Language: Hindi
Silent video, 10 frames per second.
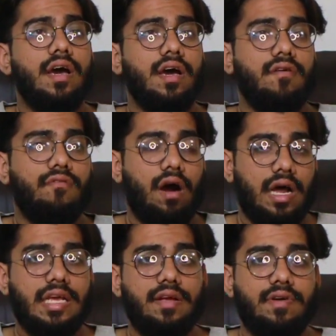
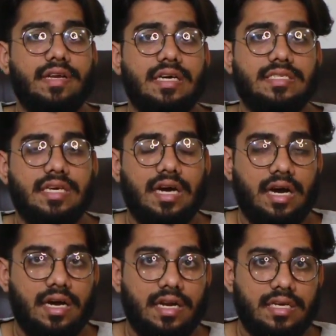वार की वजह से
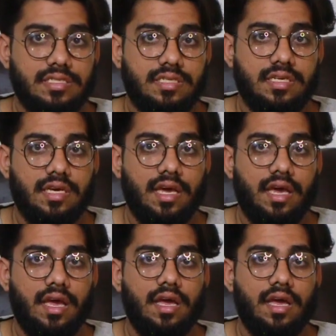अगर किसी के